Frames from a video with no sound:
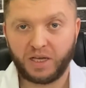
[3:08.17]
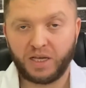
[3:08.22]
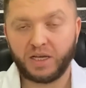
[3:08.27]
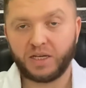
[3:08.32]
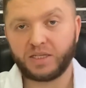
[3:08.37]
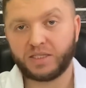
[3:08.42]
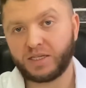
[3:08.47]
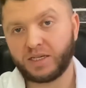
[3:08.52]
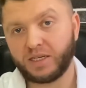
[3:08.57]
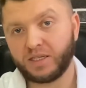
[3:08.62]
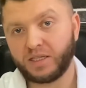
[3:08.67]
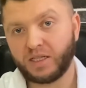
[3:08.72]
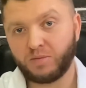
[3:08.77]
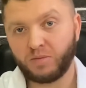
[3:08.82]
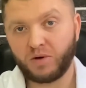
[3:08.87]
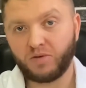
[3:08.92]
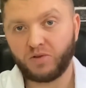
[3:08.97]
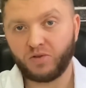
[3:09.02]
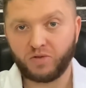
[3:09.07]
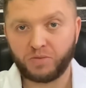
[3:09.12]
Сайт
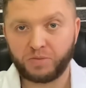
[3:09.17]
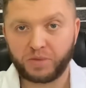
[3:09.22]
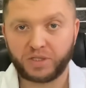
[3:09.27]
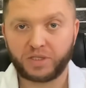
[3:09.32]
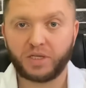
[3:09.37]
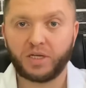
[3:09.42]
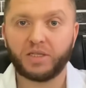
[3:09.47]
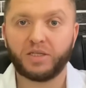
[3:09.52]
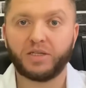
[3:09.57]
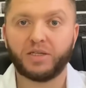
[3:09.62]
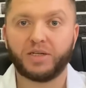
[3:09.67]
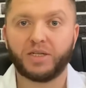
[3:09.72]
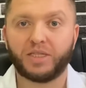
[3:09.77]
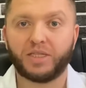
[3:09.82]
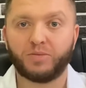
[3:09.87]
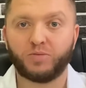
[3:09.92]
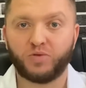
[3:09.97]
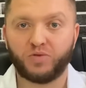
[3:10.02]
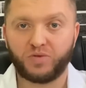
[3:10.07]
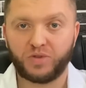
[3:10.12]
добавлю в описании к
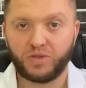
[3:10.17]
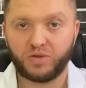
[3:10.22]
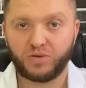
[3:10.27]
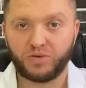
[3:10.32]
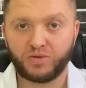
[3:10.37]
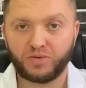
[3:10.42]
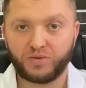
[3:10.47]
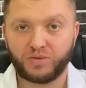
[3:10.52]
этому видео.